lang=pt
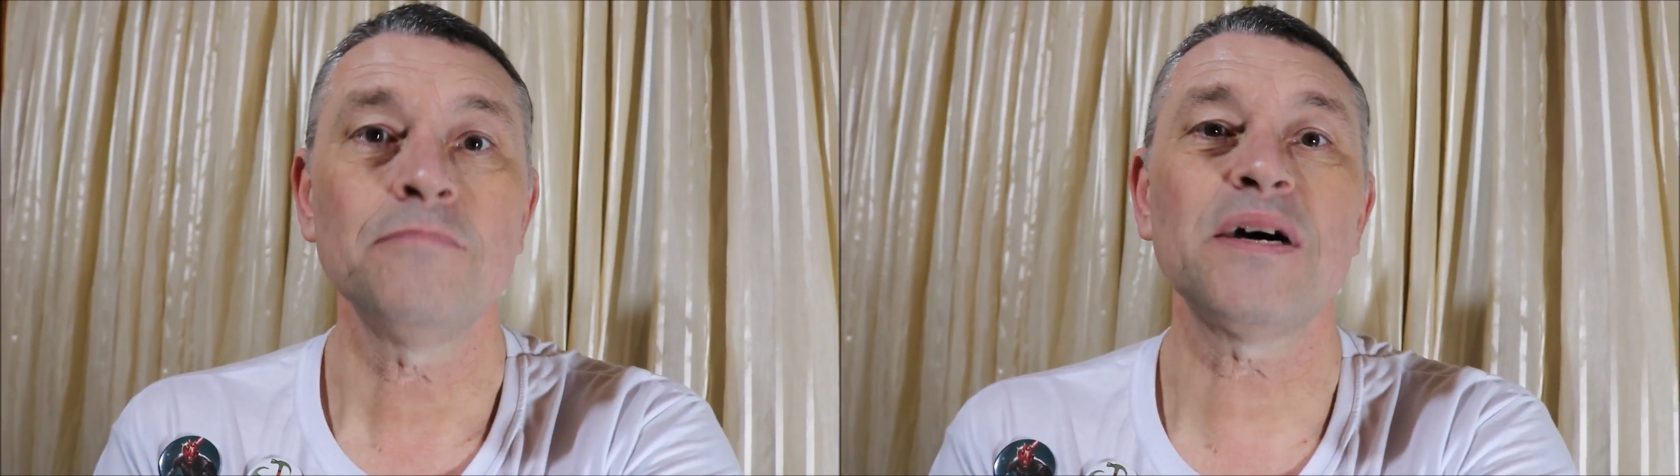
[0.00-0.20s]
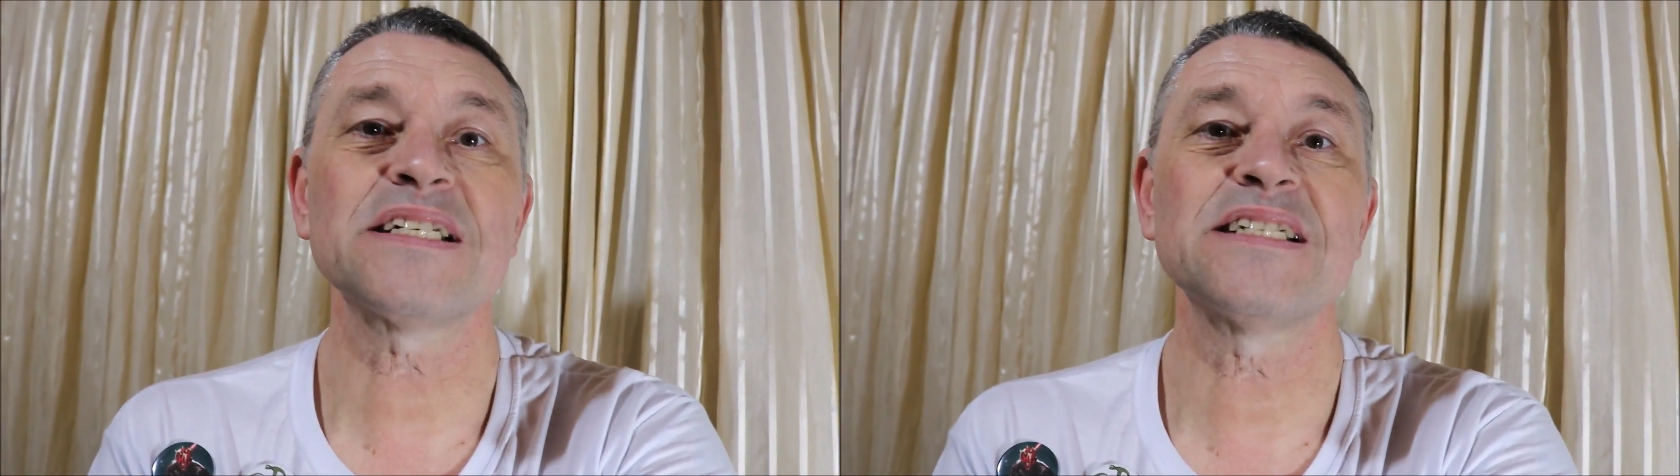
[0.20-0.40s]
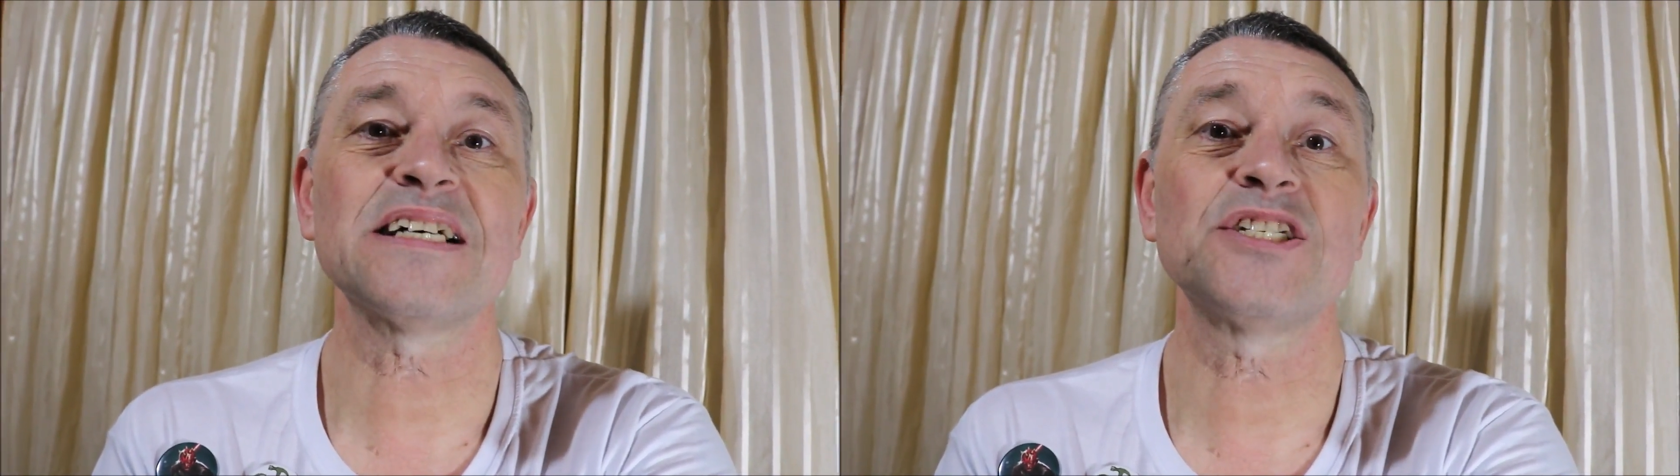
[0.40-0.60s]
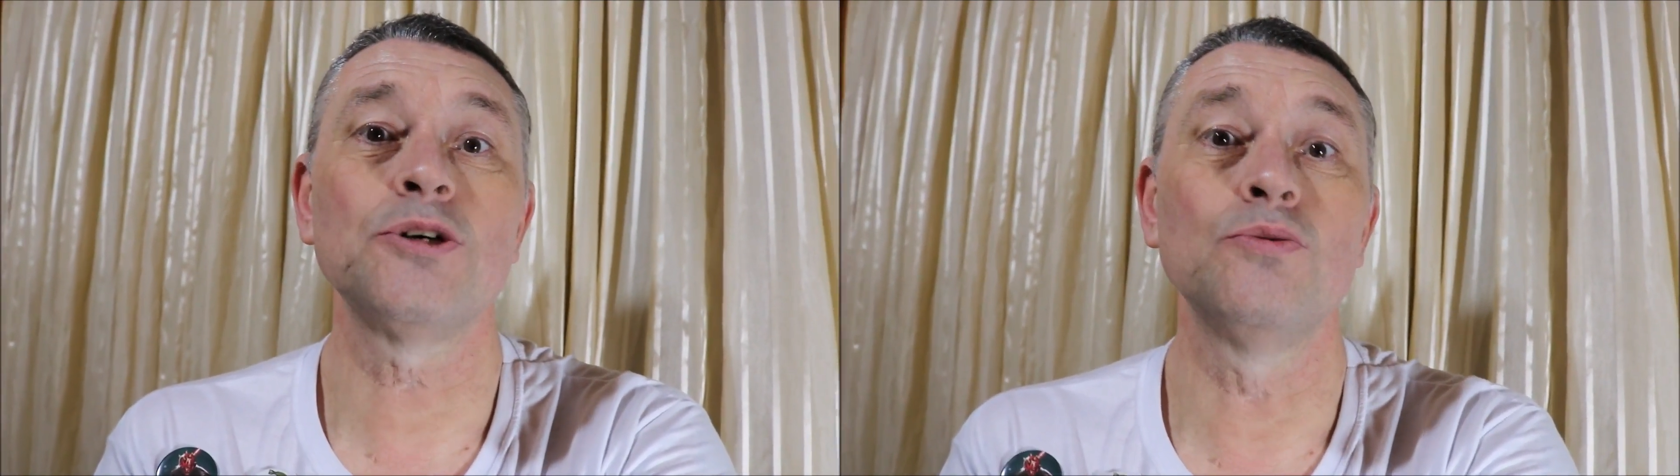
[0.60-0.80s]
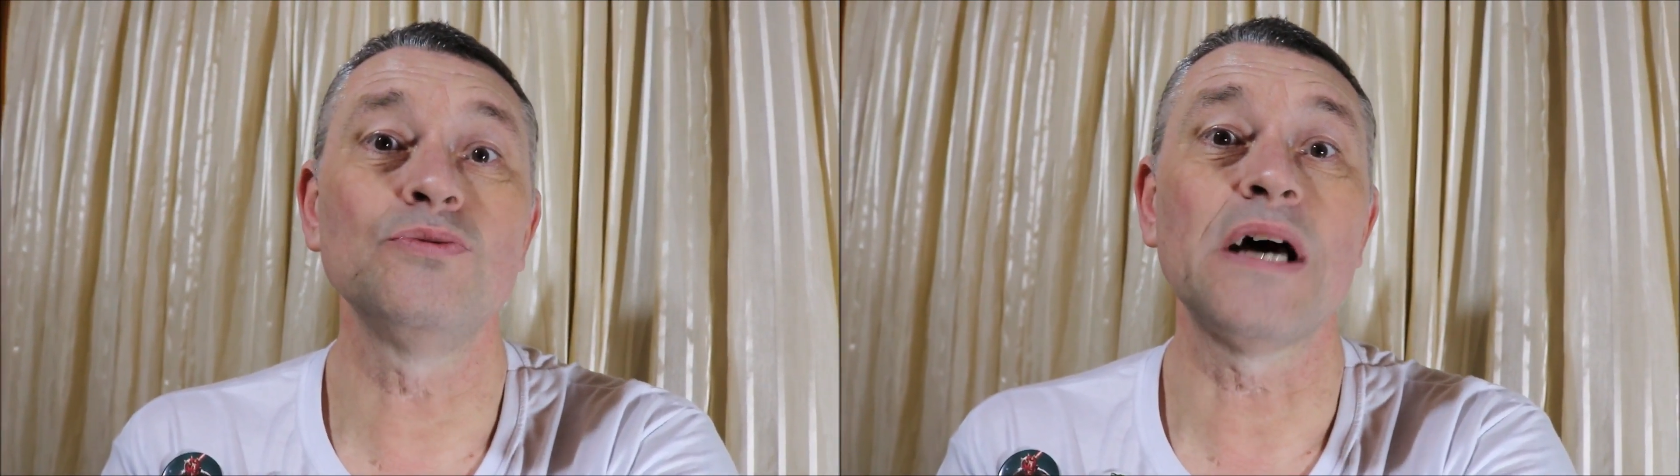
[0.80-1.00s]
mas na
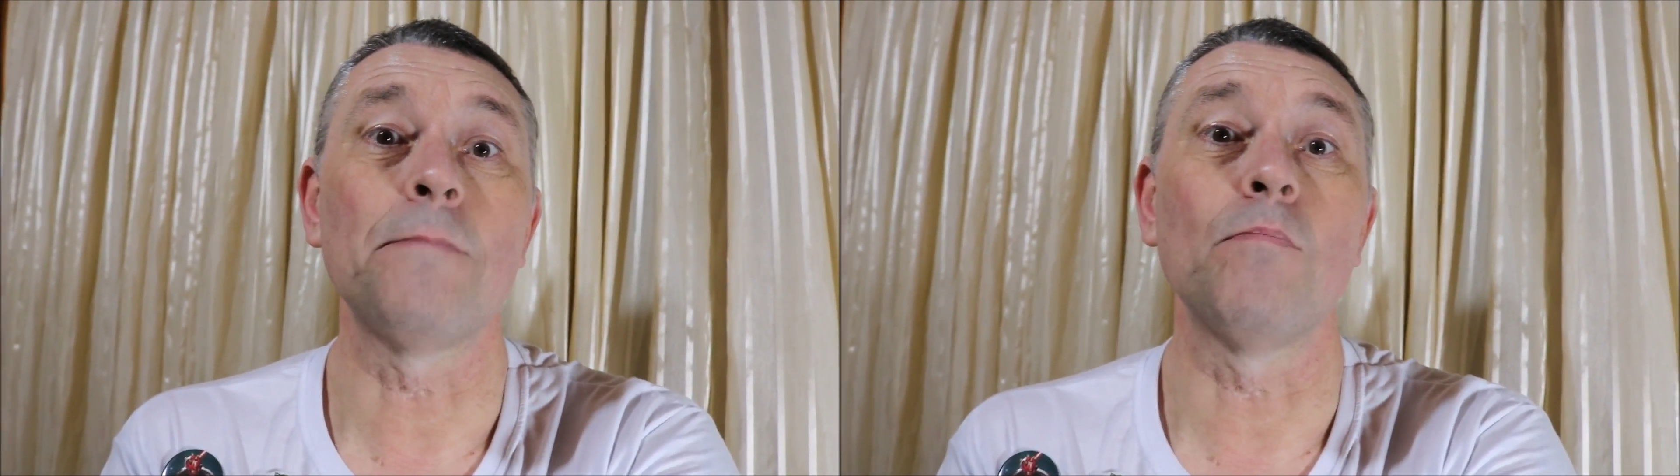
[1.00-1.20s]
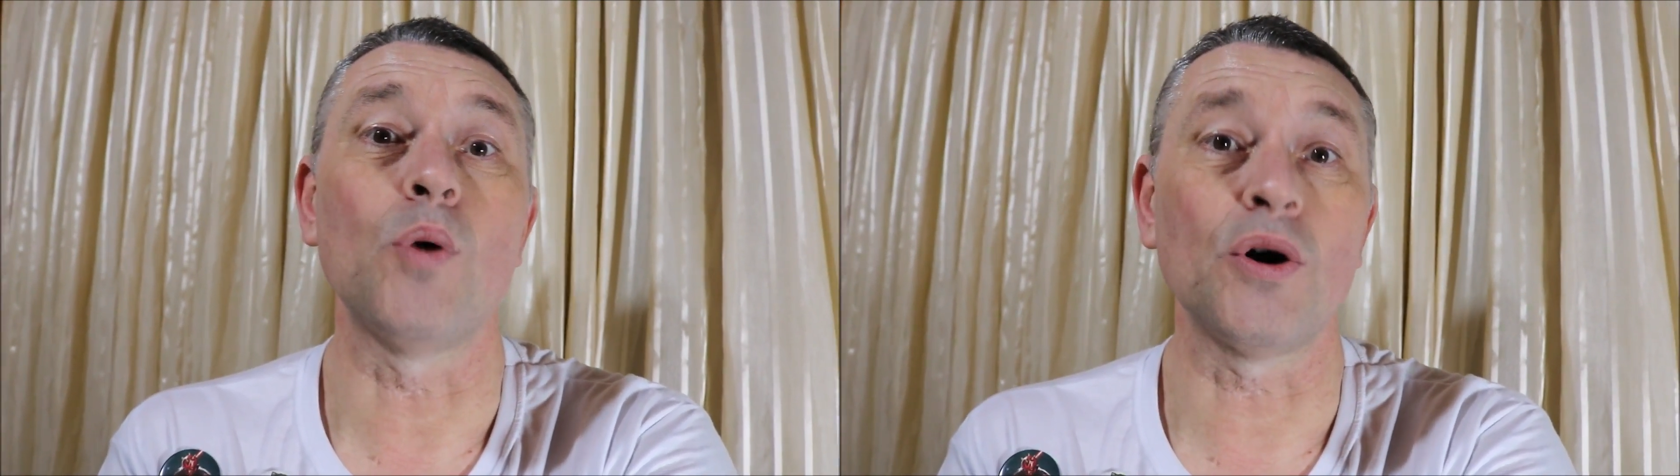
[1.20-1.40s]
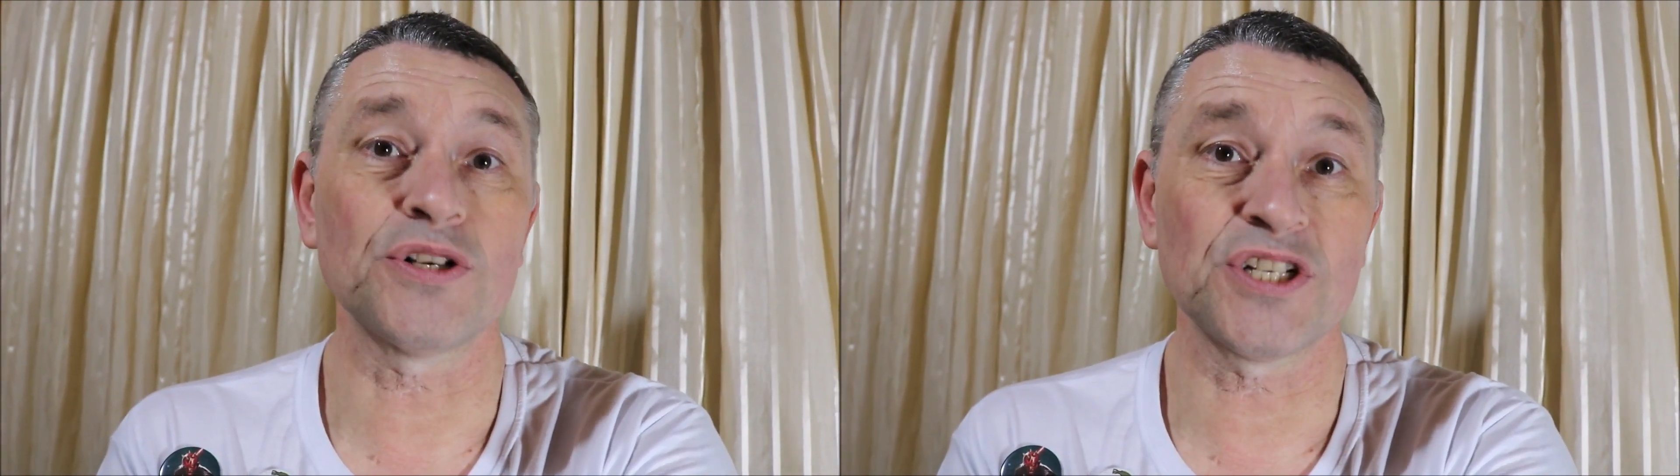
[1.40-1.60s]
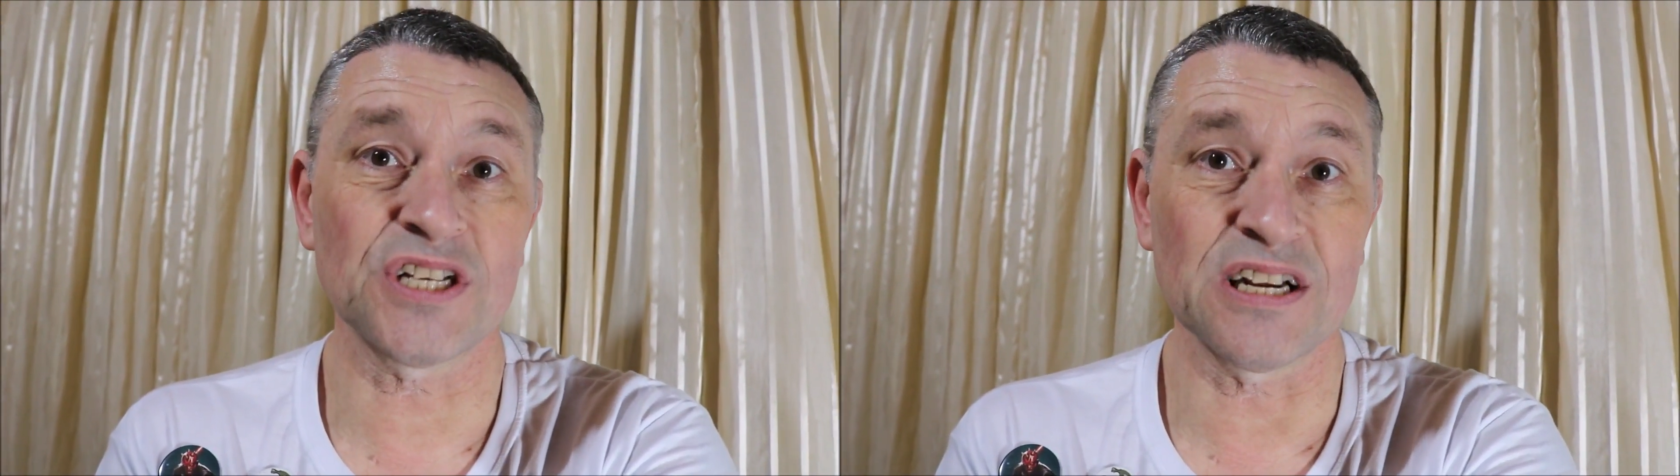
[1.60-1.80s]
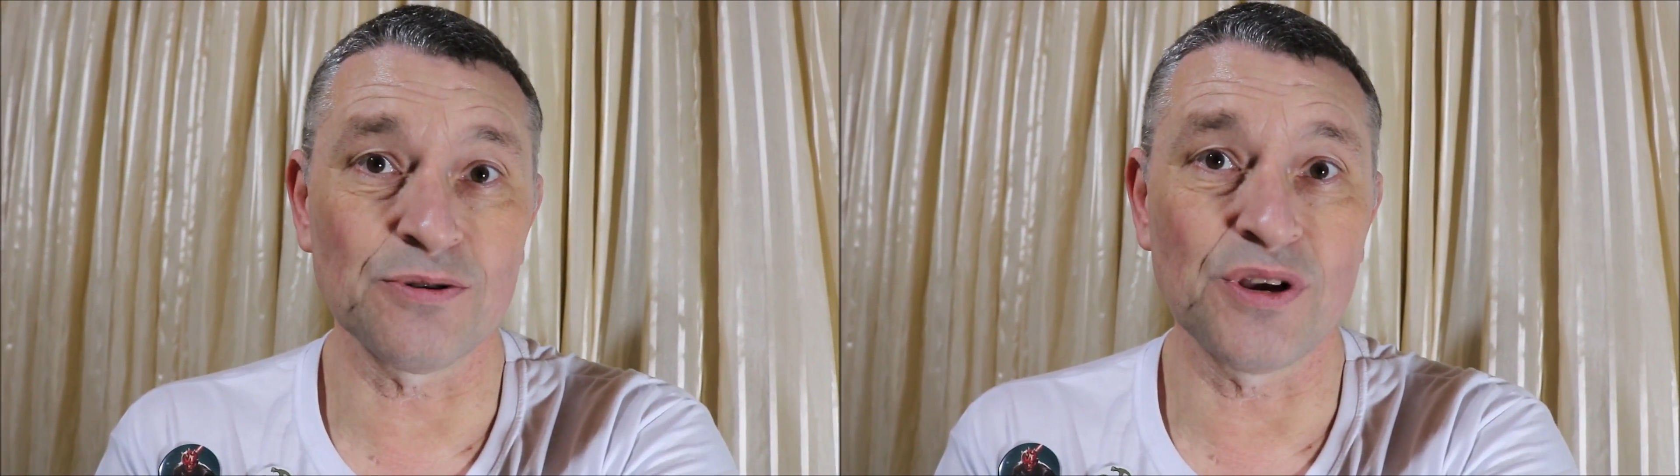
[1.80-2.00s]
segunda
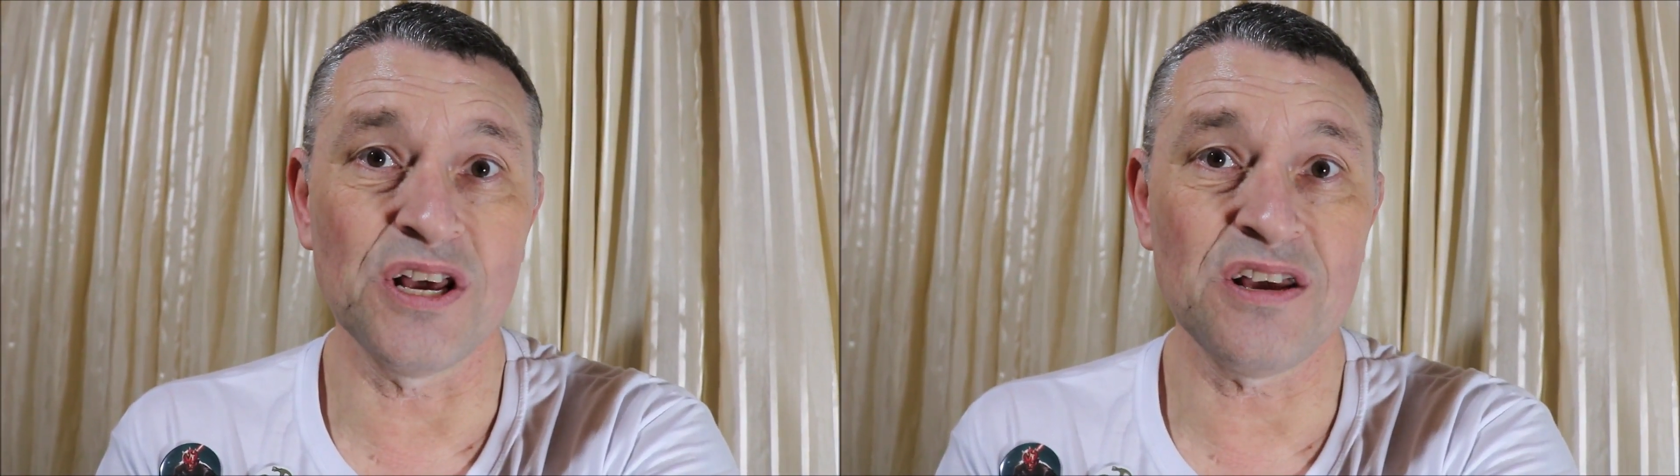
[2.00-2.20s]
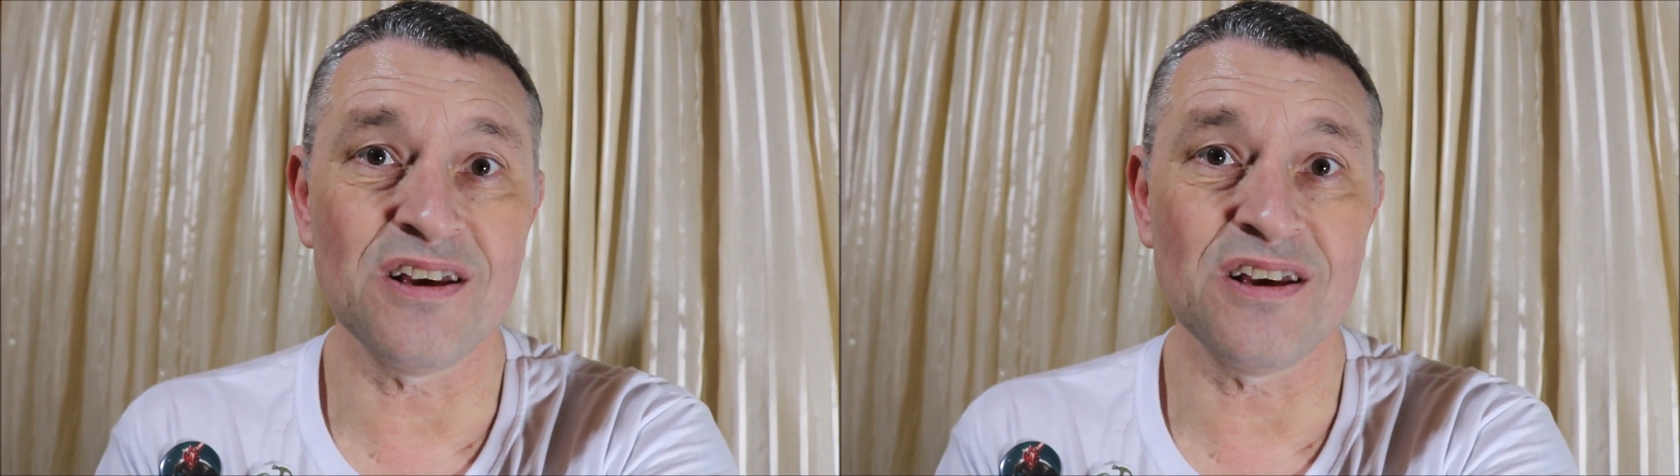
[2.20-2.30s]
mostra do que,